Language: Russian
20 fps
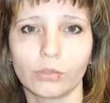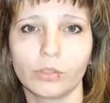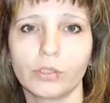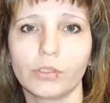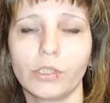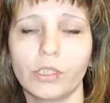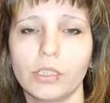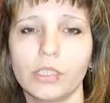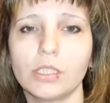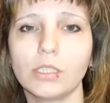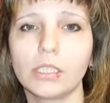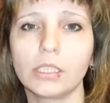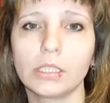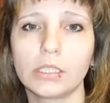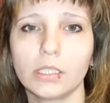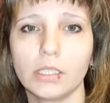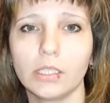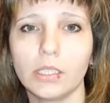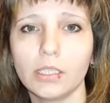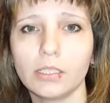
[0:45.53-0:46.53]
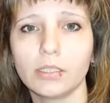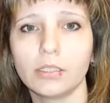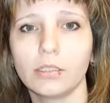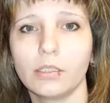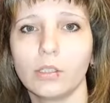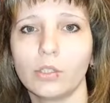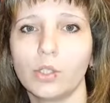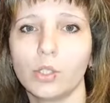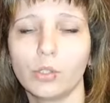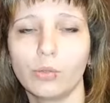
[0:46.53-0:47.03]
вот в кредитах залезли
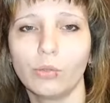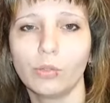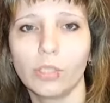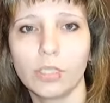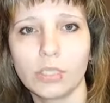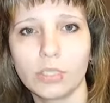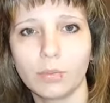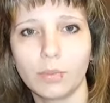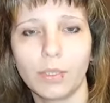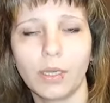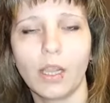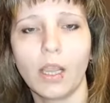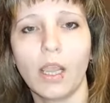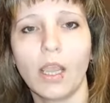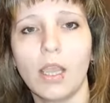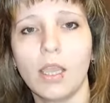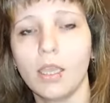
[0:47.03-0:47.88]
на 3 года, теперь